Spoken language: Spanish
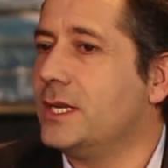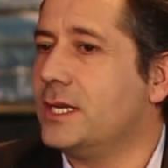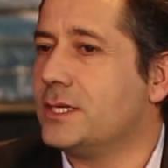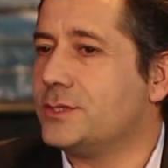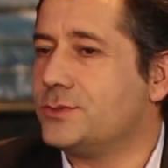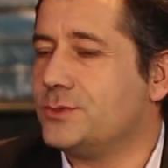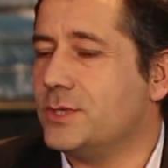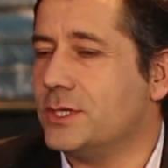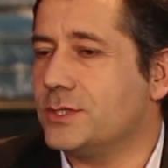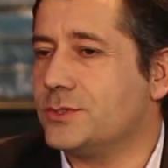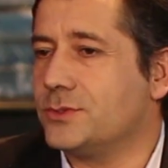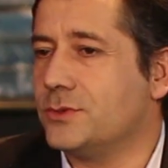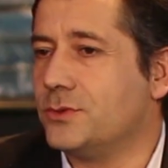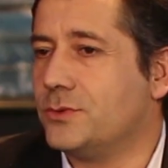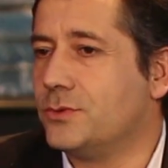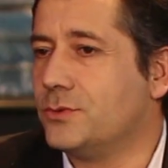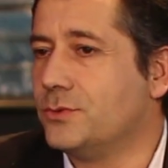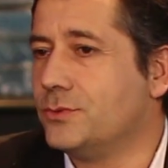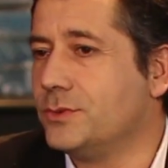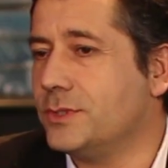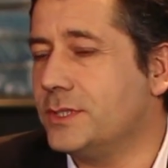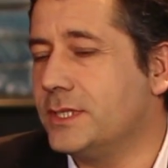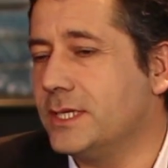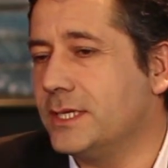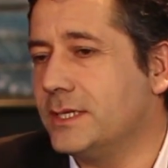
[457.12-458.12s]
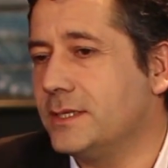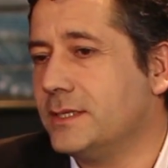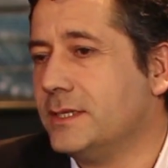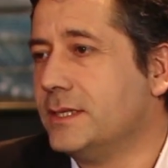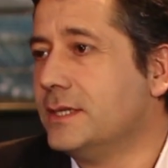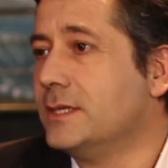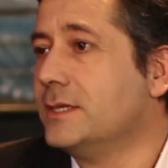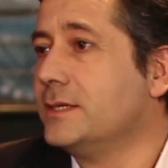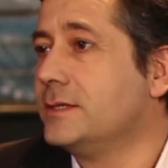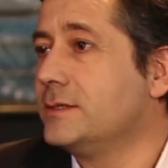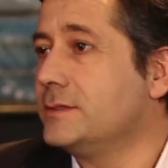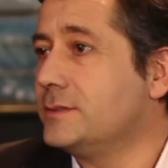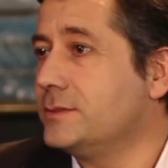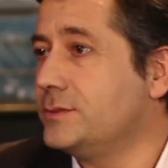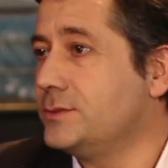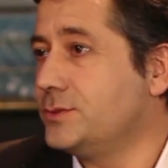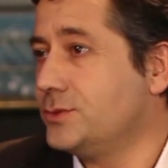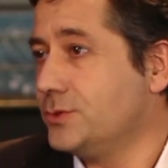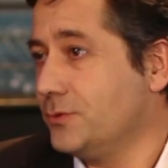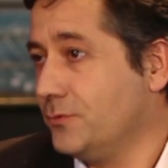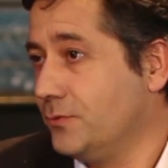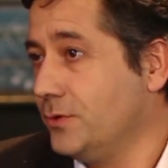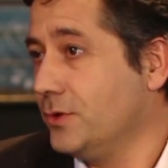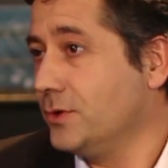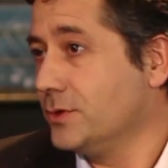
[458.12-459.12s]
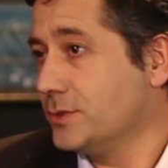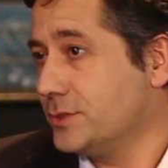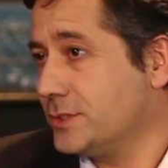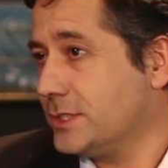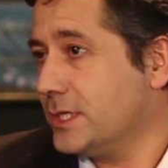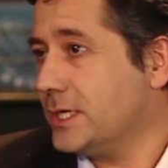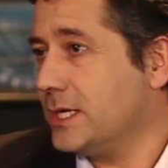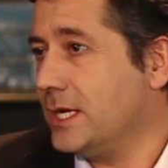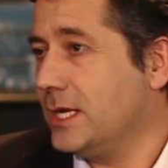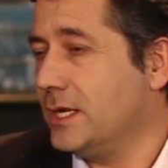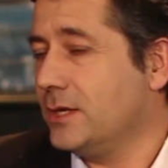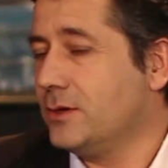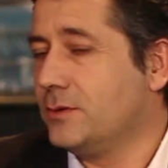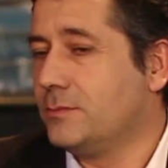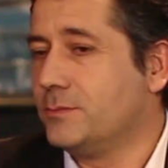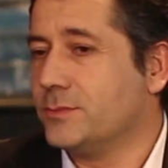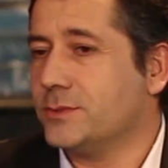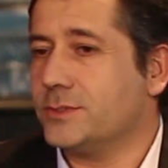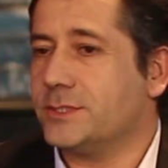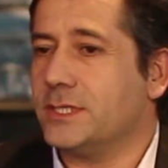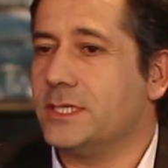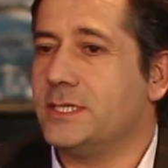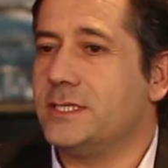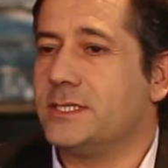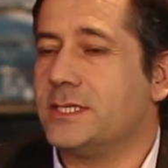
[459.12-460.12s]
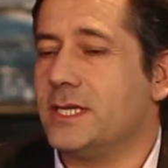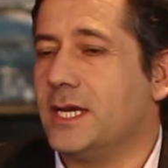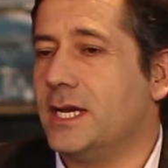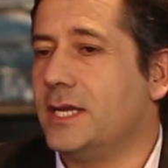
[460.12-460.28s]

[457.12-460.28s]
de la ciudad son juntas. Yo fui concejal como seis